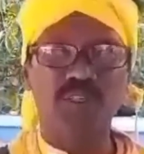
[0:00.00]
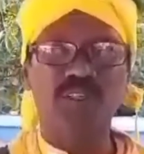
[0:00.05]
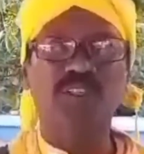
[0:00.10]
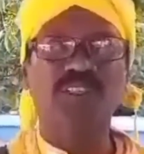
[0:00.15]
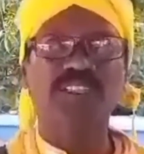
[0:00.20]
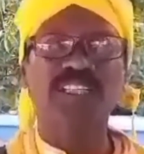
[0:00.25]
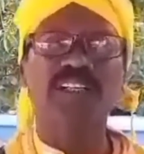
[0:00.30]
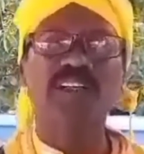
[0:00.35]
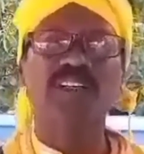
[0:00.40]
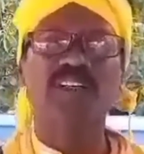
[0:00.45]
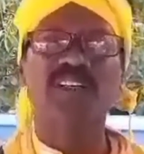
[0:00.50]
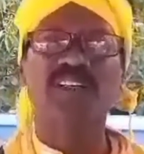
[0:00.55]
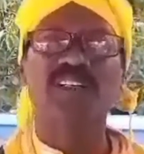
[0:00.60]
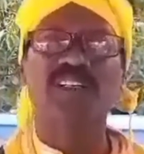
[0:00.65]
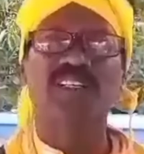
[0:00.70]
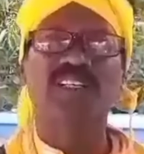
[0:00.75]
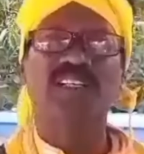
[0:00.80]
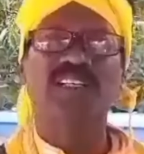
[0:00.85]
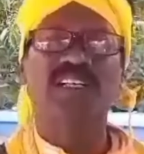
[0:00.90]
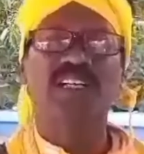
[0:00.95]
মরদেহ
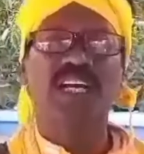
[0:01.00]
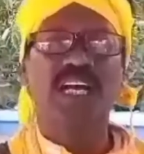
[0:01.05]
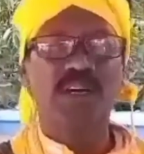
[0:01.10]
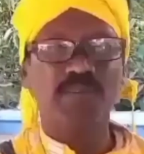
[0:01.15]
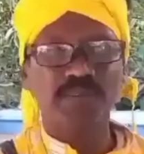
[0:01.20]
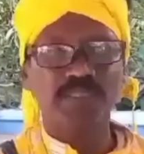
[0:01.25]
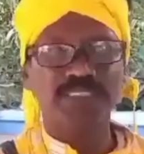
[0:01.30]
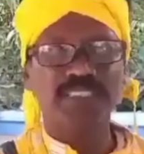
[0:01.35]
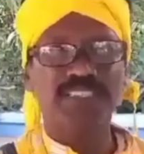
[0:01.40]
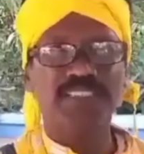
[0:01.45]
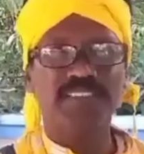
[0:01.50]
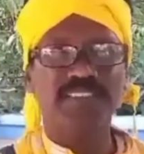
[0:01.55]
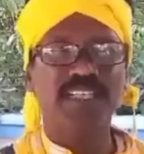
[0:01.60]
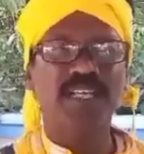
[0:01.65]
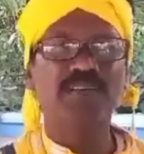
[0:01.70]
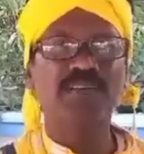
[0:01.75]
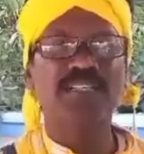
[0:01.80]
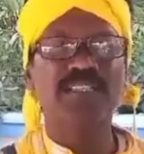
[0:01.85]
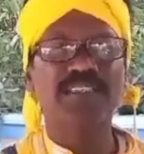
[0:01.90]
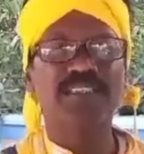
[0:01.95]
আমাদের
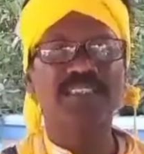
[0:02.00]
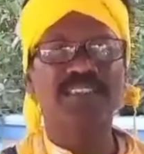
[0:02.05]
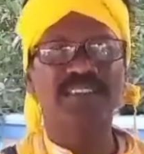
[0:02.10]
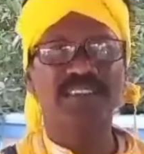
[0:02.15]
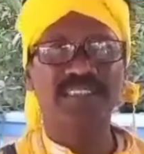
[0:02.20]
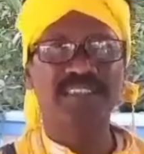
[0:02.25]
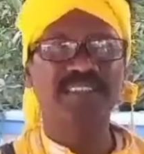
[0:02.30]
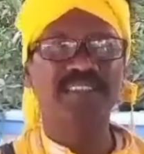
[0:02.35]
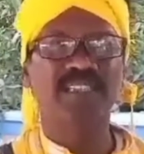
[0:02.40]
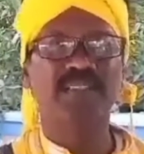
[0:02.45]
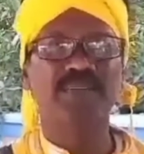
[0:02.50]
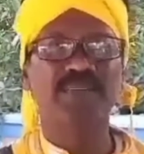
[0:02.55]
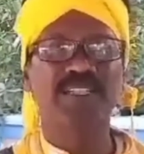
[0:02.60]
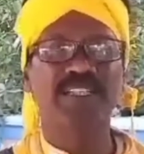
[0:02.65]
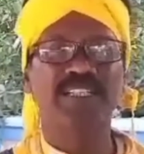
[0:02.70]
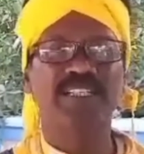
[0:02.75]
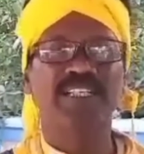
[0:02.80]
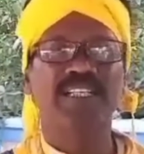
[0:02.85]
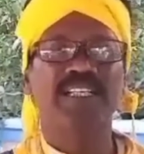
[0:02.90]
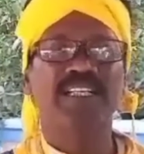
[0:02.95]
সামাজিক
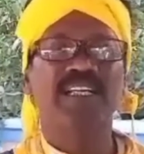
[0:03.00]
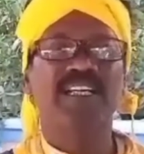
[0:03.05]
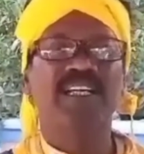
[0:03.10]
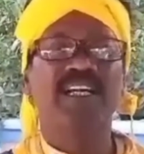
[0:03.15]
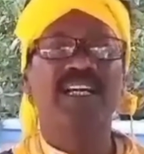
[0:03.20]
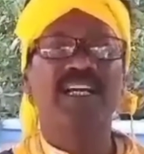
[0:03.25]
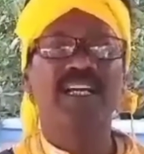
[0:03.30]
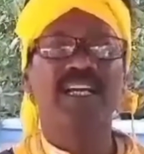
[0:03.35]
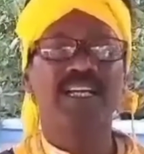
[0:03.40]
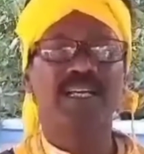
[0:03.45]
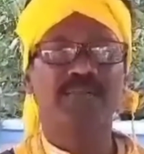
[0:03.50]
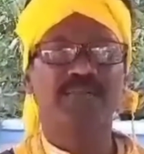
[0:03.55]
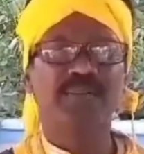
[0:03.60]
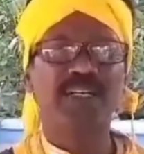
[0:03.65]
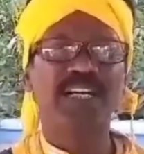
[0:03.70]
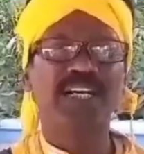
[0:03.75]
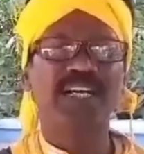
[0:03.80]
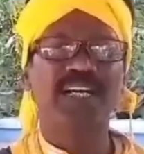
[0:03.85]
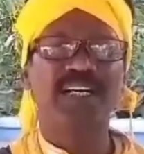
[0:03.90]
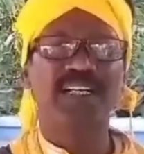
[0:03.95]
সিস্টেমে
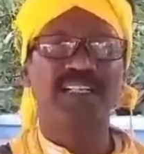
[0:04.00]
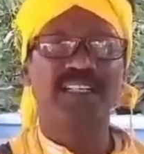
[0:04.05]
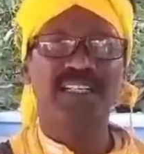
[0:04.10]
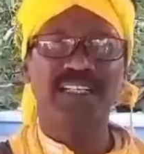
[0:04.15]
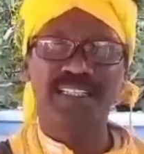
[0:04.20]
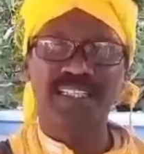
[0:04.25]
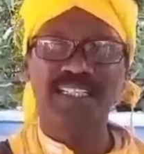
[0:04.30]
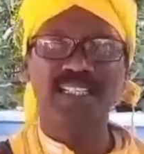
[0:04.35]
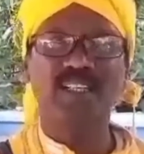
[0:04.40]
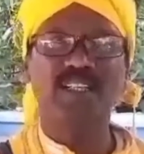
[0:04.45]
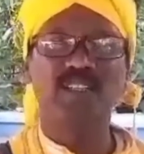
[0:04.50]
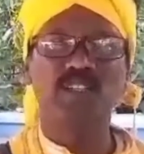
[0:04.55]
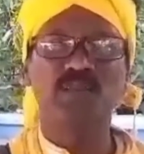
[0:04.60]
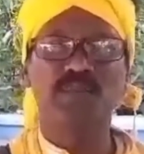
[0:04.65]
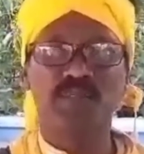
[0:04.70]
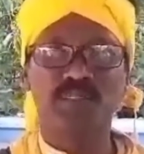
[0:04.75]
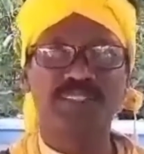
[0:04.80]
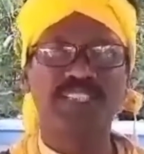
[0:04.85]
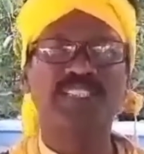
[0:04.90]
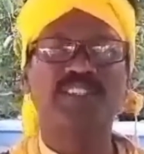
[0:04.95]
বা এখানে হয়তো
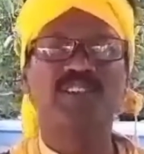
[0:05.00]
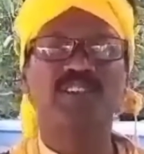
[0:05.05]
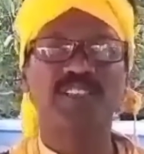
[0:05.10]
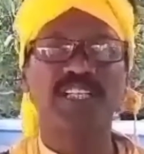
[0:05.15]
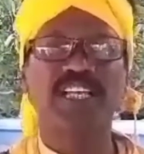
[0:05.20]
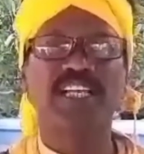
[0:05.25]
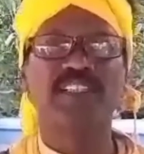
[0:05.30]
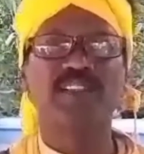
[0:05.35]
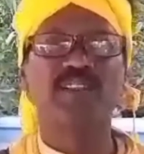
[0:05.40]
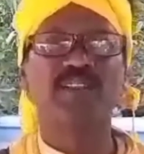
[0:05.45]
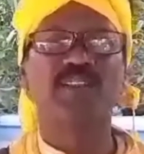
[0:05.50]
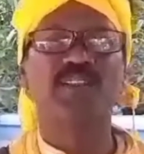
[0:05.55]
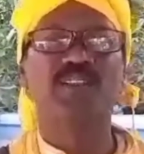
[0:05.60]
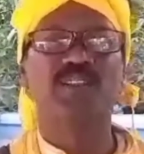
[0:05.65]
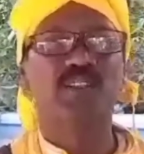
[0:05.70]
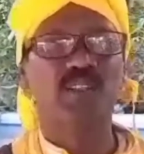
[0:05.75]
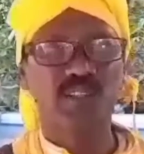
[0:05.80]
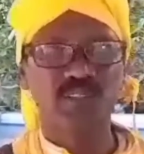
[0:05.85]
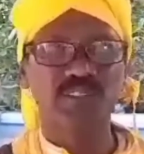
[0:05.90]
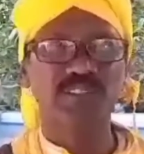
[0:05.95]
প্রশাসনও একটু
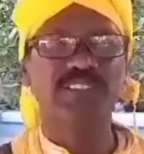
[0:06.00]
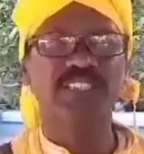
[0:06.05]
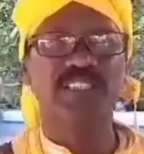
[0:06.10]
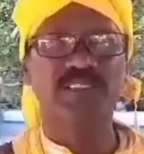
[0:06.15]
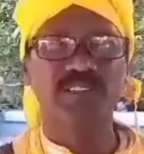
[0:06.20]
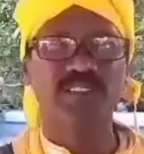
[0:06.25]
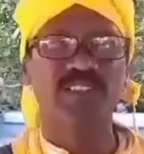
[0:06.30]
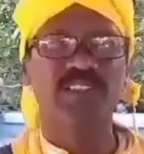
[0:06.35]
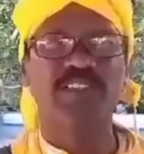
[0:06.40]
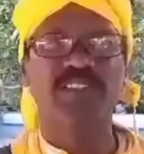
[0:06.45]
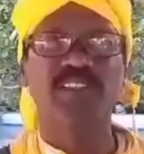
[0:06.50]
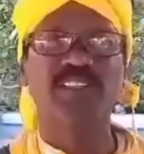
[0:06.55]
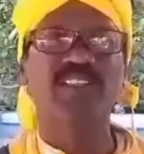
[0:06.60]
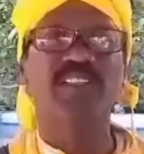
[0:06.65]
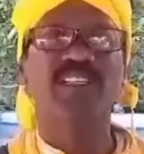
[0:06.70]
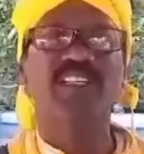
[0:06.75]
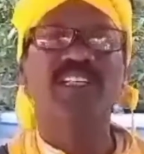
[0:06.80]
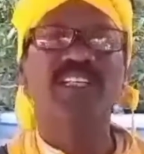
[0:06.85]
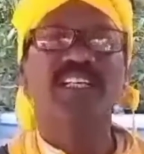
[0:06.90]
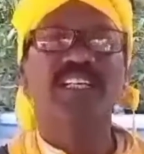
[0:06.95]
সহযোগিতা করেছিল
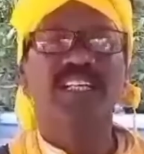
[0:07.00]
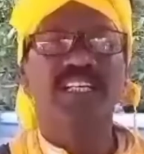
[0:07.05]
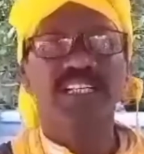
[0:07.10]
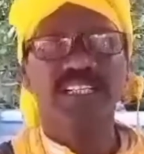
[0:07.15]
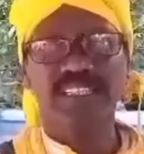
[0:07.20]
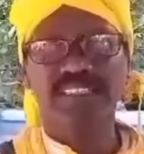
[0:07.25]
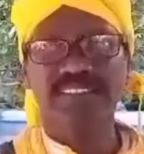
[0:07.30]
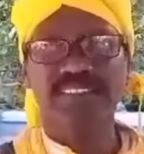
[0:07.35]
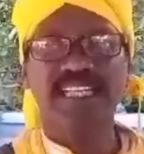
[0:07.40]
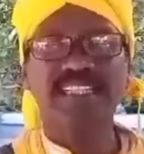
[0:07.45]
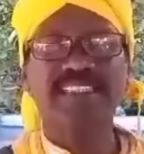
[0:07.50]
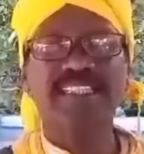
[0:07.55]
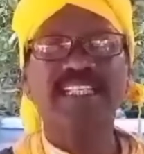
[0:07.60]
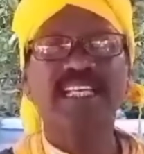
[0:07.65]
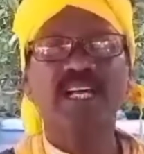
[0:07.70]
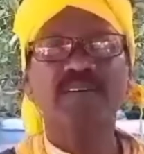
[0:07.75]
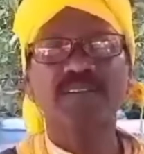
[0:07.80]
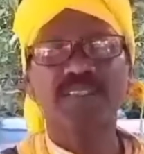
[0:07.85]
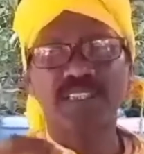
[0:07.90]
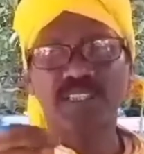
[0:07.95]
যাতে
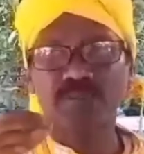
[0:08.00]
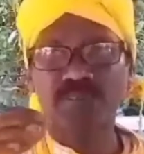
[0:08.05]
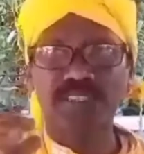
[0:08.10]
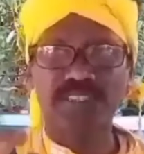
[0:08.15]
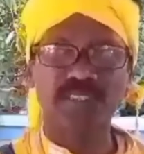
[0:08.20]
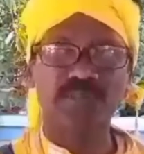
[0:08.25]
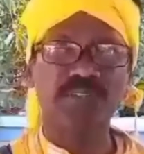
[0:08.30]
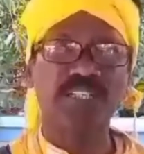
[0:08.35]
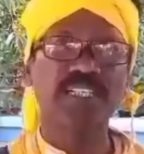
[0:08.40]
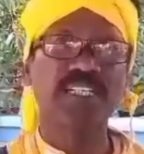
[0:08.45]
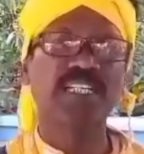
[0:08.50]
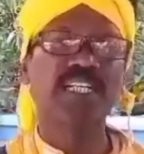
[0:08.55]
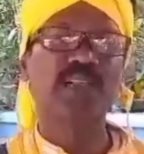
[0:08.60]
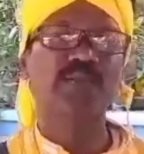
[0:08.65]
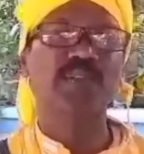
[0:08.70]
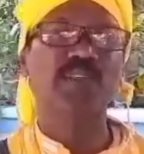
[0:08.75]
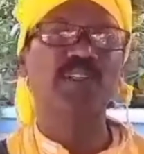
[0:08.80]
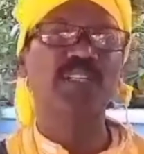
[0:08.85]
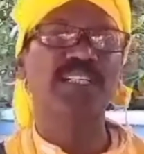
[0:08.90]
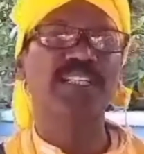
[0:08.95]
আমাদের মাঝি পারগানা
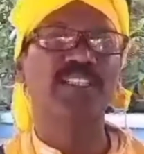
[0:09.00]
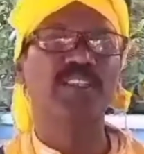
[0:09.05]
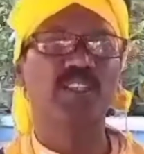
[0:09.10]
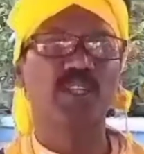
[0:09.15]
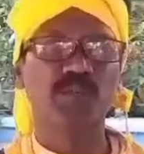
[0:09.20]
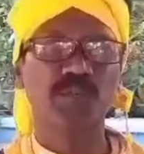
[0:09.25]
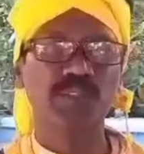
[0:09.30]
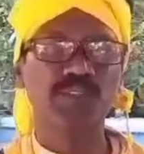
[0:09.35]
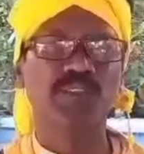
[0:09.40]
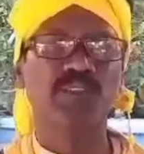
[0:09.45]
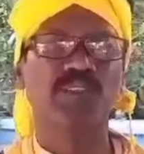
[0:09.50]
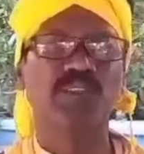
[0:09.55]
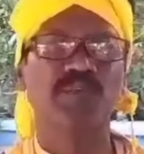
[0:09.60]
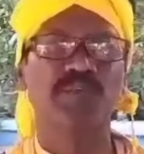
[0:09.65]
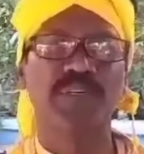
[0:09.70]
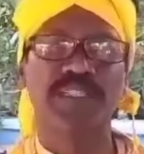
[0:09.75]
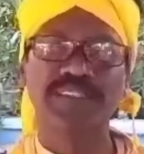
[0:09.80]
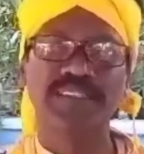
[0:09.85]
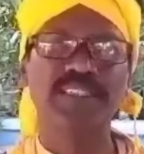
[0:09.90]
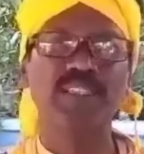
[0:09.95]
মহলের সমস্ত
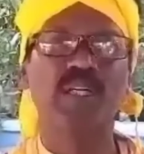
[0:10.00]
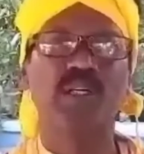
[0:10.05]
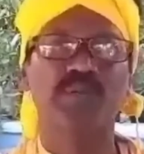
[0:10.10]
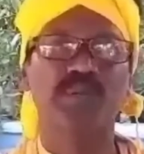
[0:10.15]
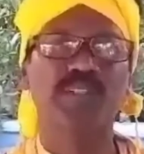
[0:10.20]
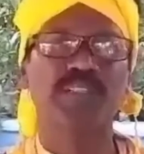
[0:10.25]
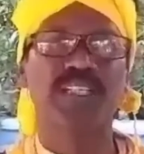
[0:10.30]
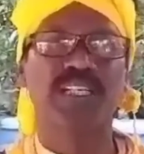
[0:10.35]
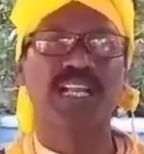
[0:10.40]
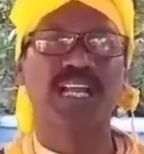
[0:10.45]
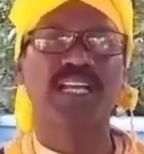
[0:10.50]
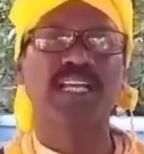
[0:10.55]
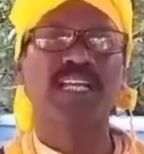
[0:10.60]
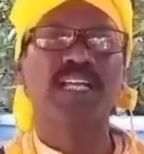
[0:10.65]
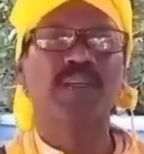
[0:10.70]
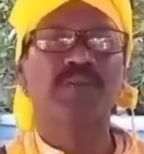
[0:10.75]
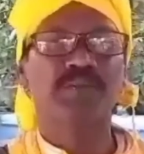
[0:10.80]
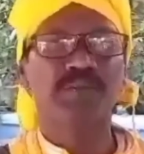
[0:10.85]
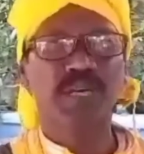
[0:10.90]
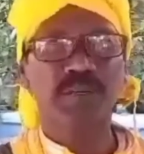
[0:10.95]
মাঝি হপনরা
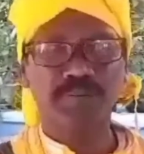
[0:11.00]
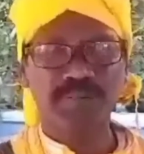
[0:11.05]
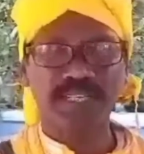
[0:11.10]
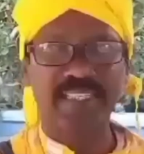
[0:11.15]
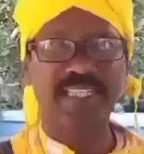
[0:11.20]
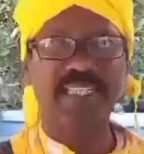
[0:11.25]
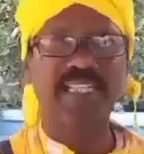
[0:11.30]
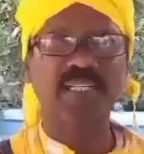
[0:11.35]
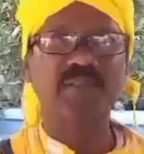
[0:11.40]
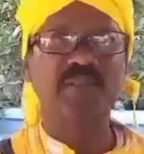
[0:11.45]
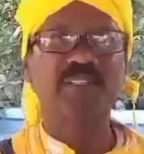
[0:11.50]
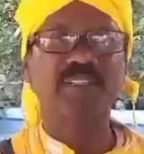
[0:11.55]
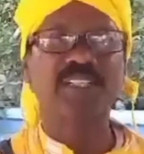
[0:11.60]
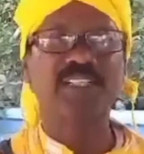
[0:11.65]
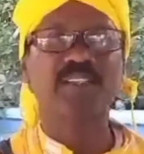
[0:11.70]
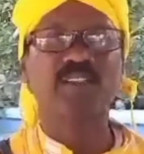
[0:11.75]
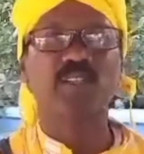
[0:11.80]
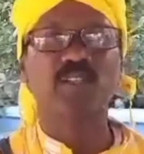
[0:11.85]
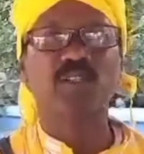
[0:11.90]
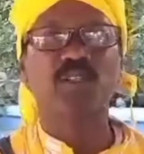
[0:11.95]
বা পারগানা
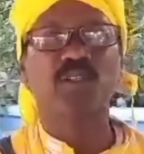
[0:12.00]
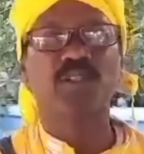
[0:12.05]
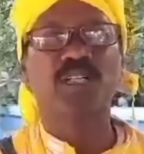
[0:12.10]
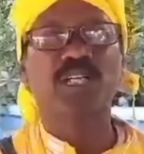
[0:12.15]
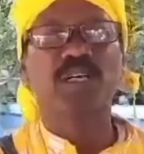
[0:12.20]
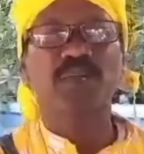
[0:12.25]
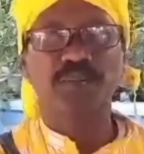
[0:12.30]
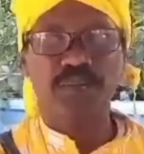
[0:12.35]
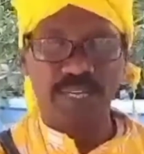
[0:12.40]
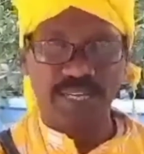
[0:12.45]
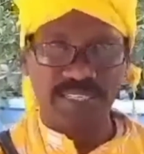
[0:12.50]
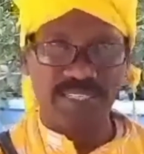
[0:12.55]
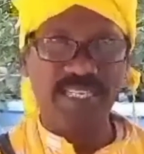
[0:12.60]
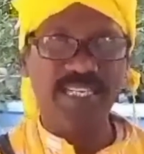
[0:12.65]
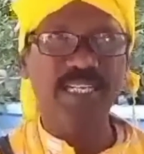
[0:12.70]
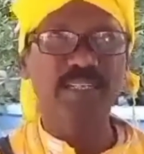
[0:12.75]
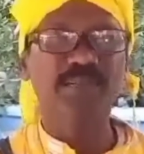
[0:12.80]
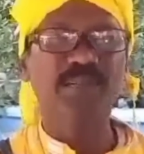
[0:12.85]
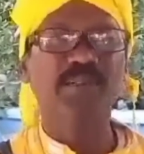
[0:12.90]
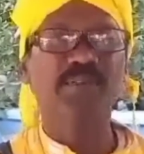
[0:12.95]
মহলের ধরুন
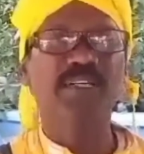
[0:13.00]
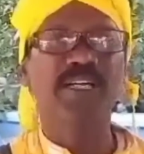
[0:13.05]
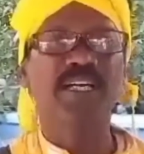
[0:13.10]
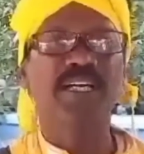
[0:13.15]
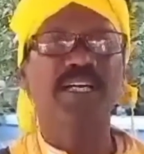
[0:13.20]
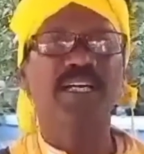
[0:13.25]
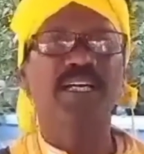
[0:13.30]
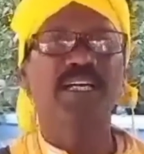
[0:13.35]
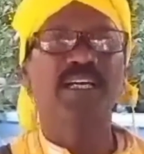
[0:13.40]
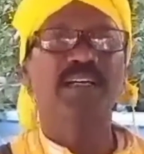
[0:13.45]
পারগানা বাবা